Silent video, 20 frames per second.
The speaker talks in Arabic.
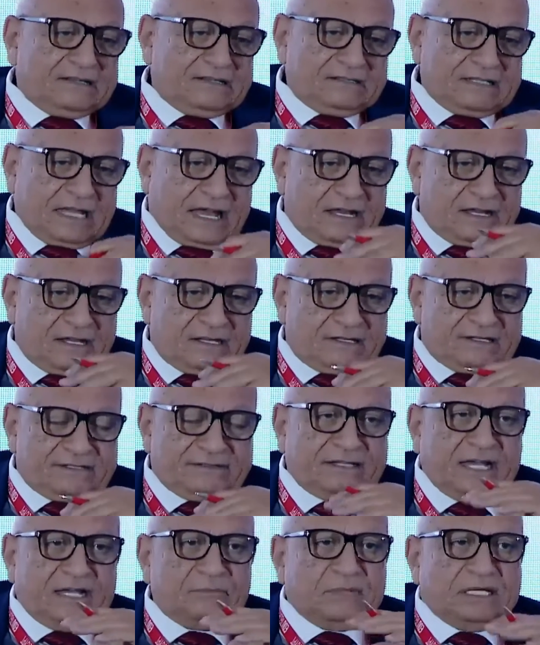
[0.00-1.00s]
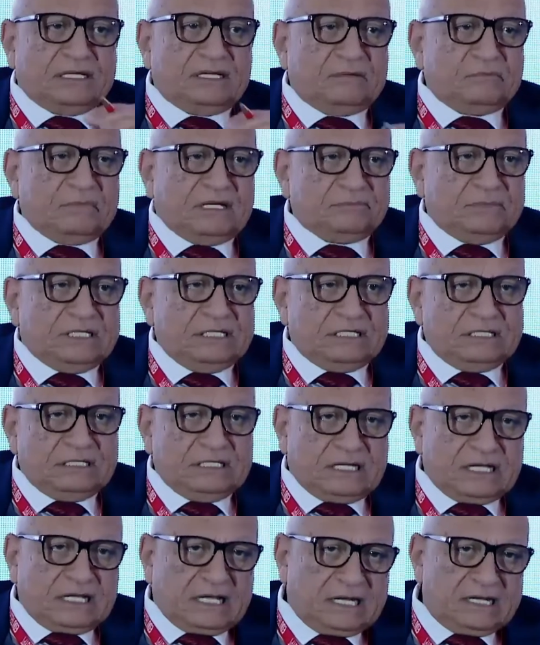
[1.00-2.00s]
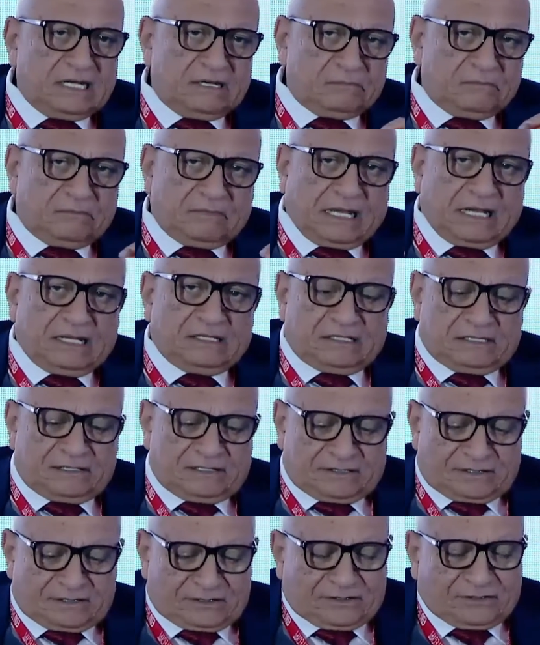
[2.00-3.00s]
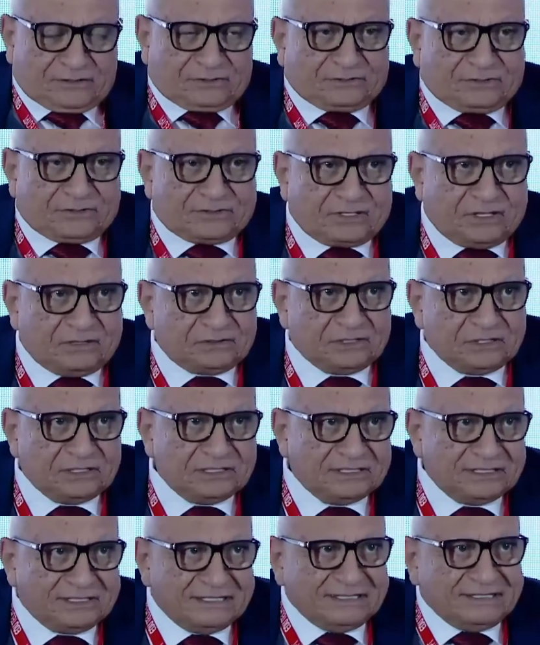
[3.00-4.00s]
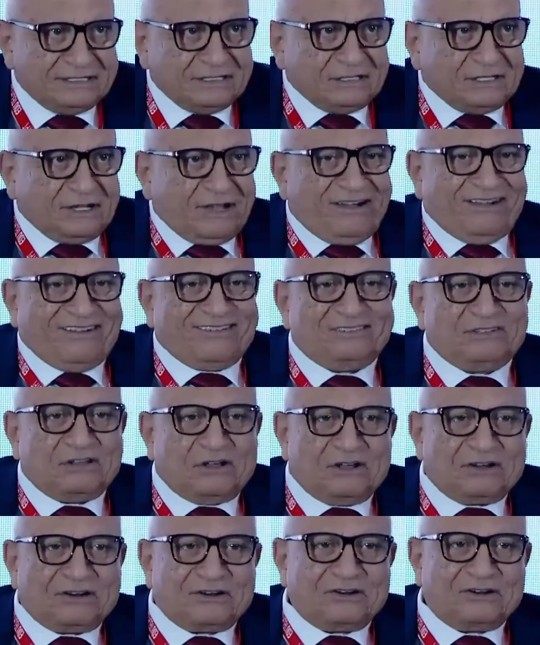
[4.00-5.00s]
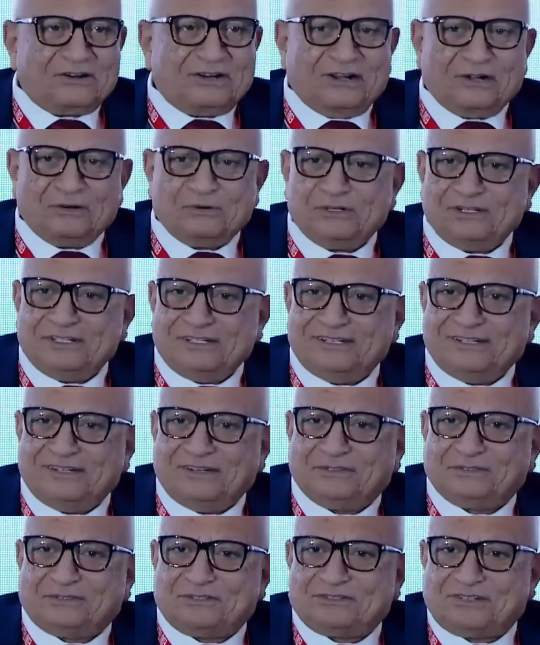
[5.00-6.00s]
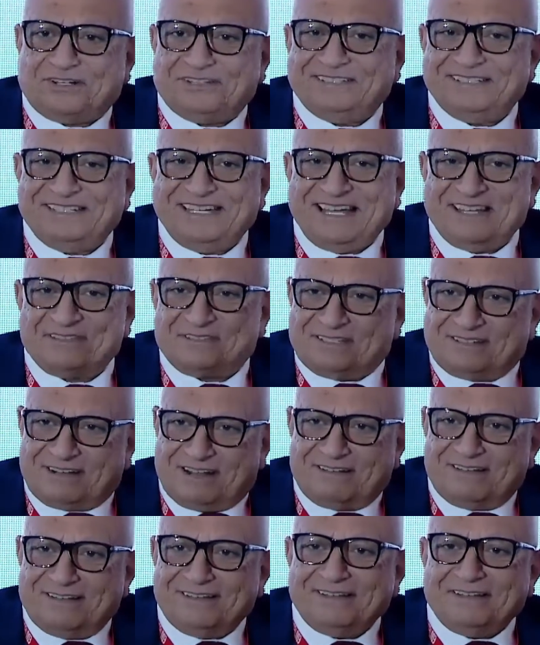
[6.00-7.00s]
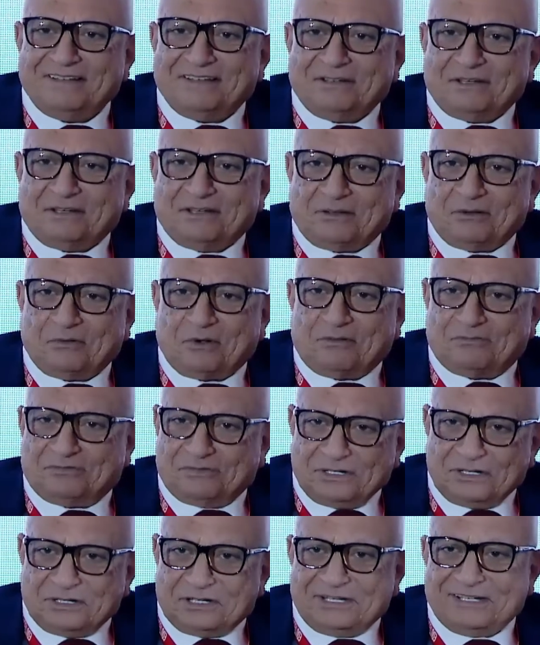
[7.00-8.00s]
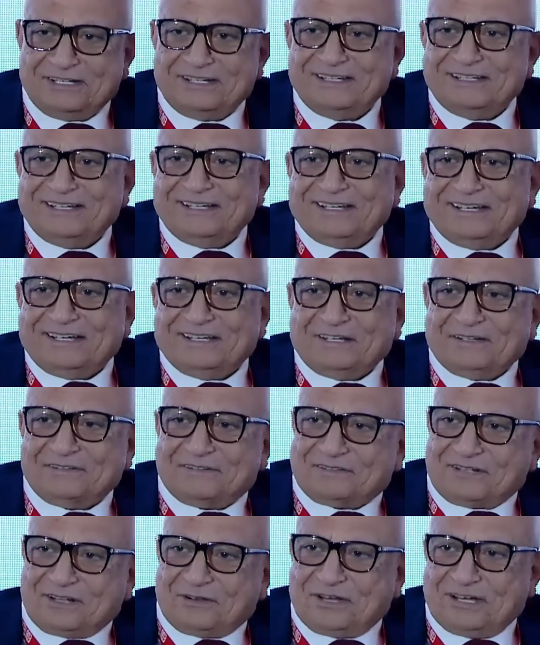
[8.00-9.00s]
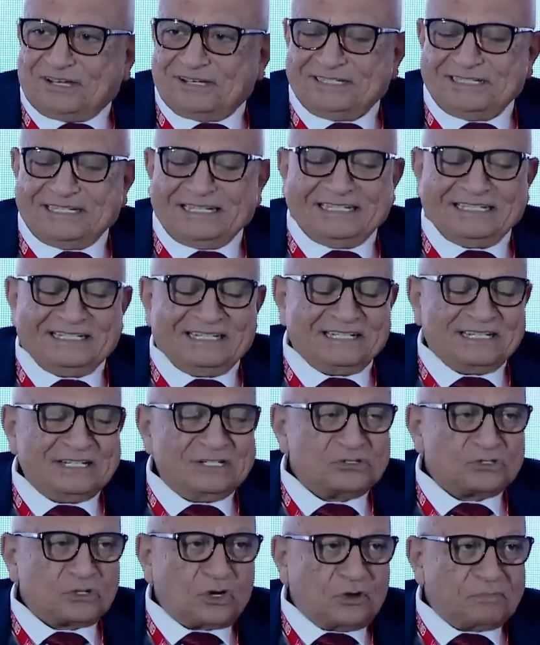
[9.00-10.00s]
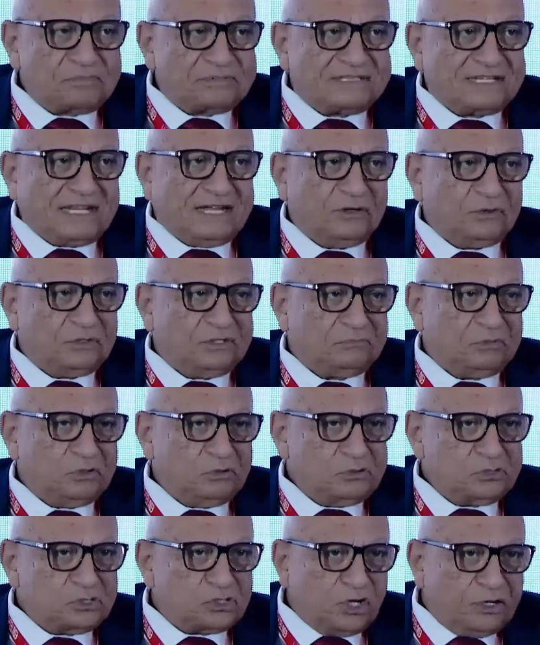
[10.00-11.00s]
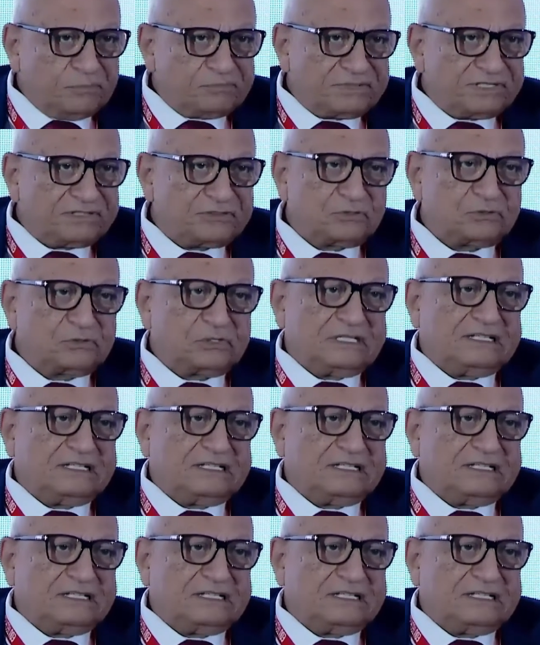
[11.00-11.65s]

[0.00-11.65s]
يعني دايما لما بنيجي نتكلم على الاقتصاد الاخضر او الاقتصاد الازرق هو في سواء الجرين جوبس او البلو جوبس و